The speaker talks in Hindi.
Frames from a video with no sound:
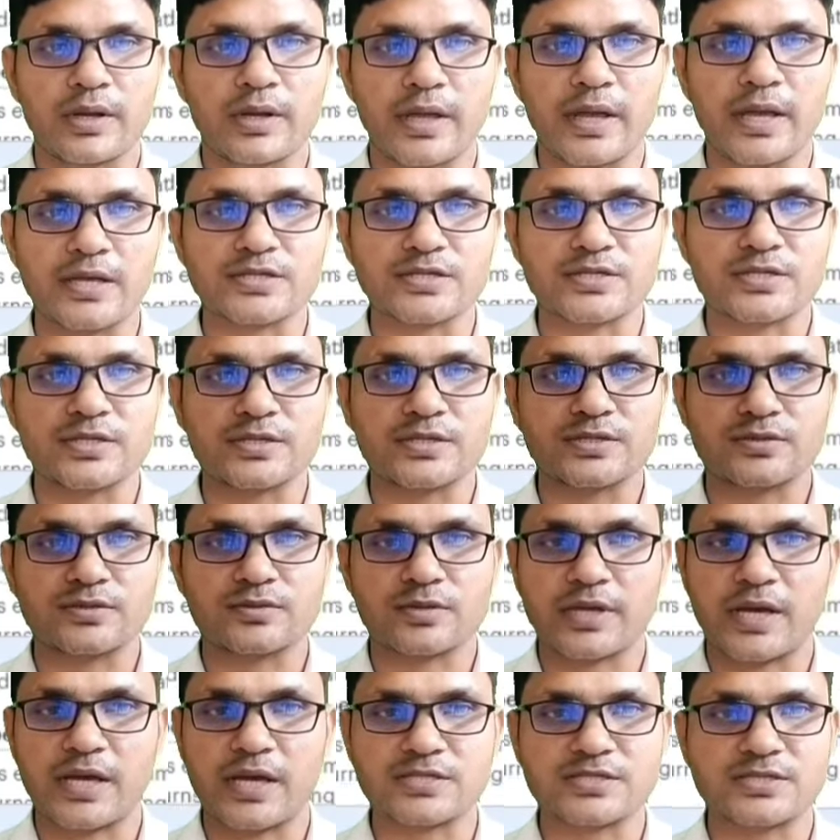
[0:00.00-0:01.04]
कैश के
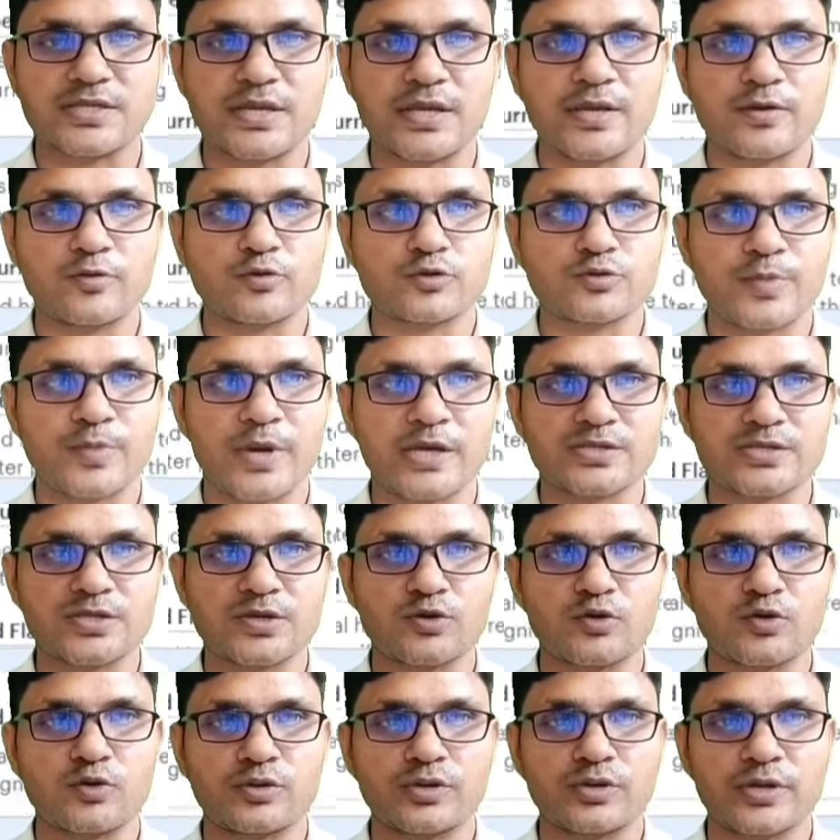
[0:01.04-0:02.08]
कैश से ही उस पैसे
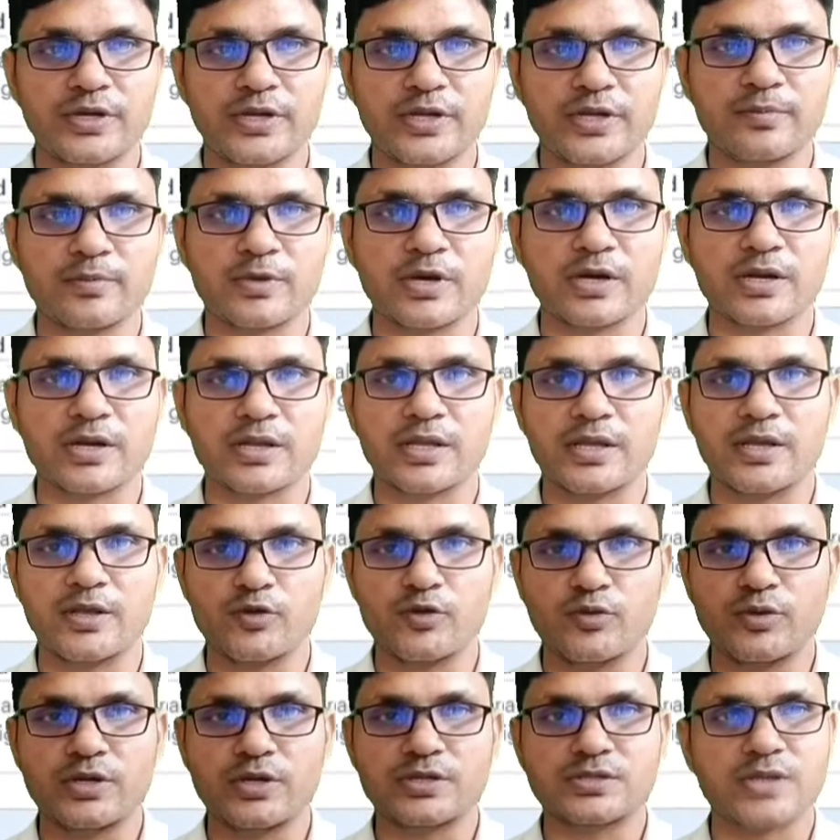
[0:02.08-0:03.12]
को रिडीम करके
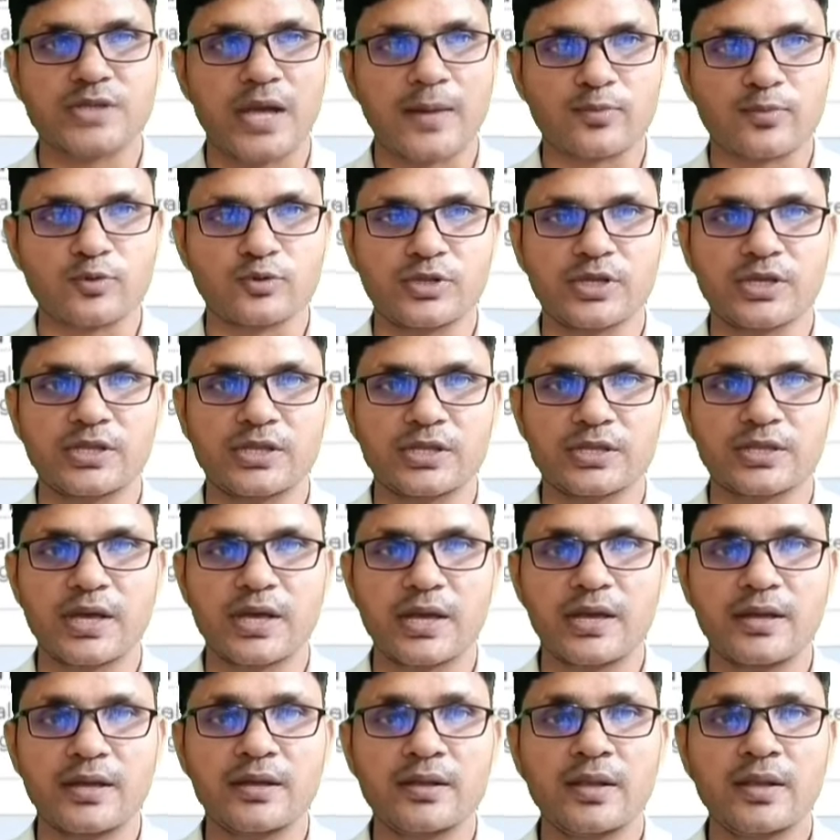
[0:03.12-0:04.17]
यूनिट्स आपको दे
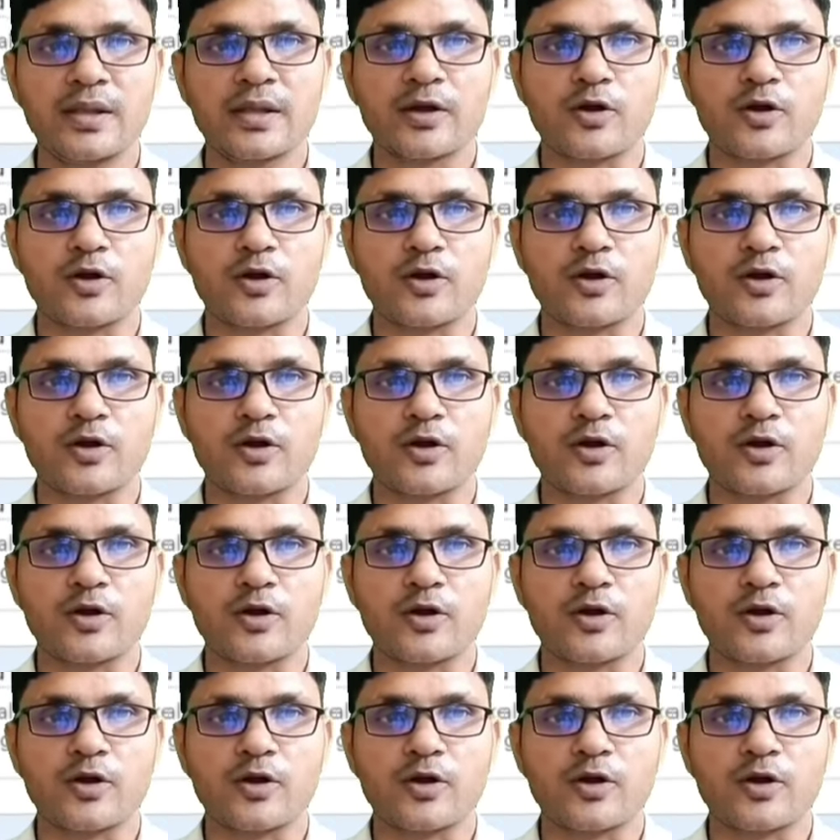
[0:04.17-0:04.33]
देता है